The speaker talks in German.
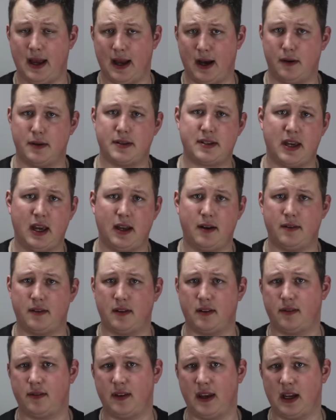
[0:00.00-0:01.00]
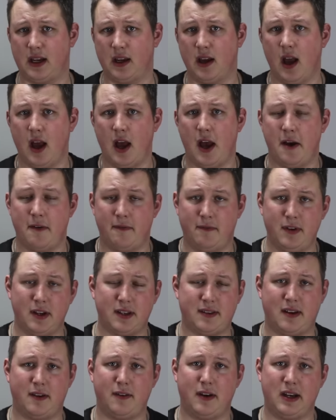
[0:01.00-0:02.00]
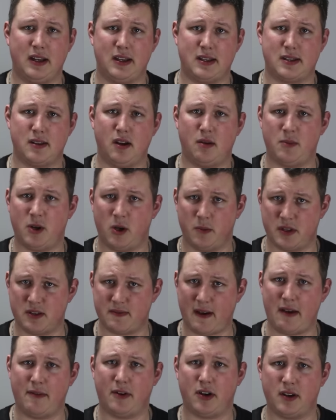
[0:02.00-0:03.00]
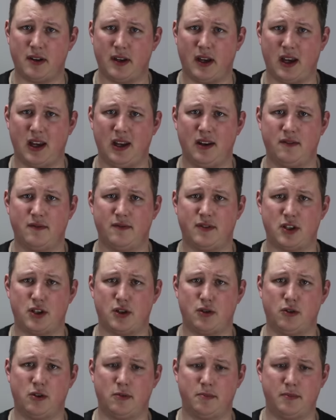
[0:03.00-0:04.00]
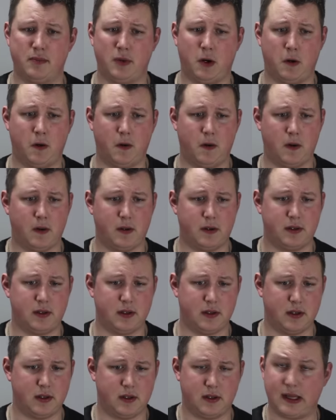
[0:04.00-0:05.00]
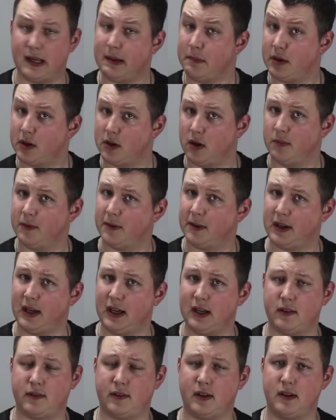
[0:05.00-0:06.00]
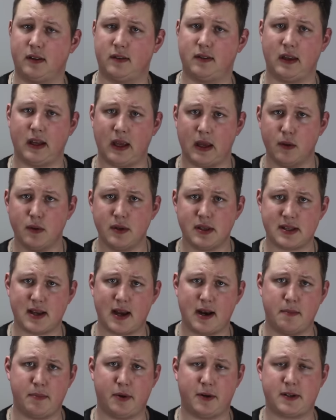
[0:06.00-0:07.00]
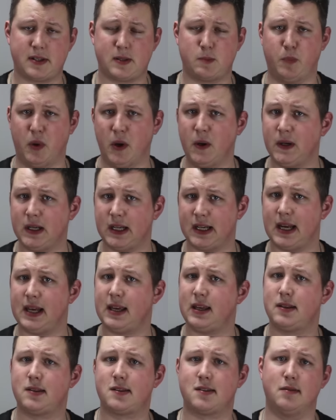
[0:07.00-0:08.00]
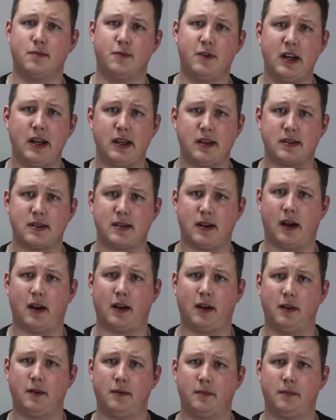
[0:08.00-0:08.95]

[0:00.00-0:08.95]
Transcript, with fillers: rausgehen und deswegen wird der Release nochmal um zwei Wochen nach hinten verschoben und äh, dann bekommt auch jeder seine CD und seine Box pünktlich zum Release-Tag.